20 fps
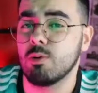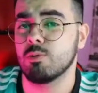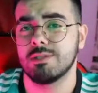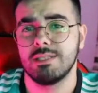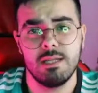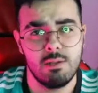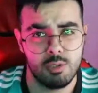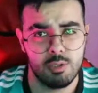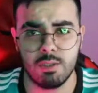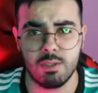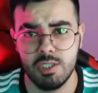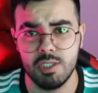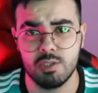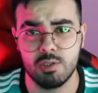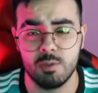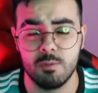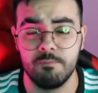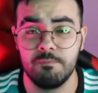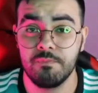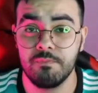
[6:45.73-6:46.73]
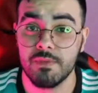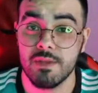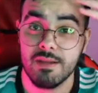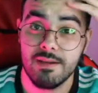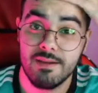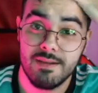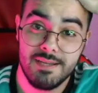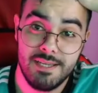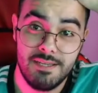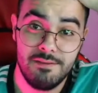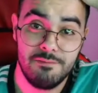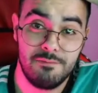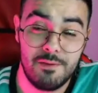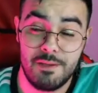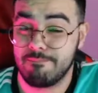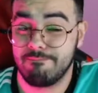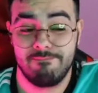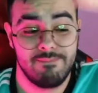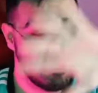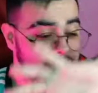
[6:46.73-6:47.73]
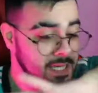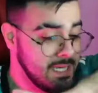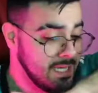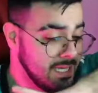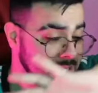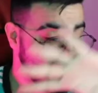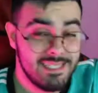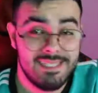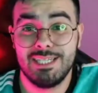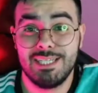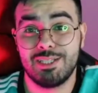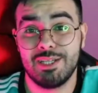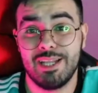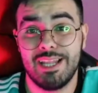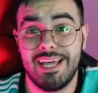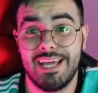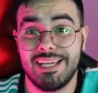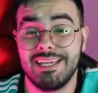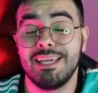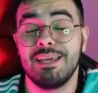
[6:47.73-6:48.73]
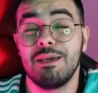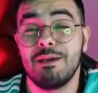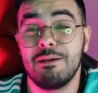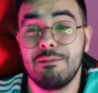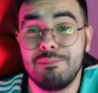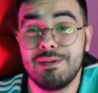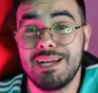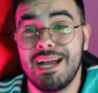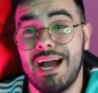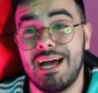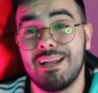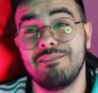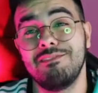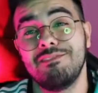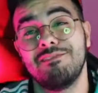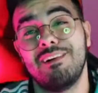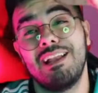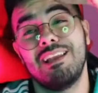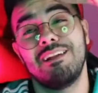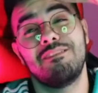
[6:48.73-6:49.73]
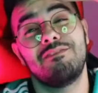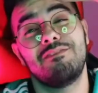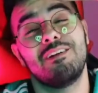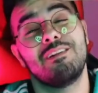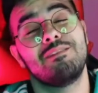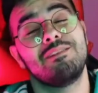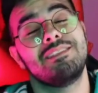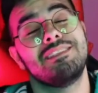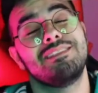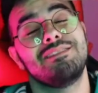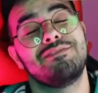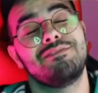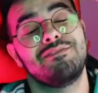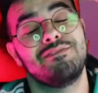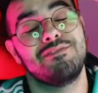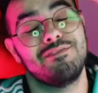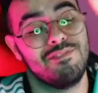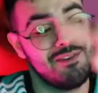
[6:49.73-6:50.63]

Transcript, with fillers: tá maluco? Tem noção disso? Enfim, Deixa o like. Obrigado, valeu, falou e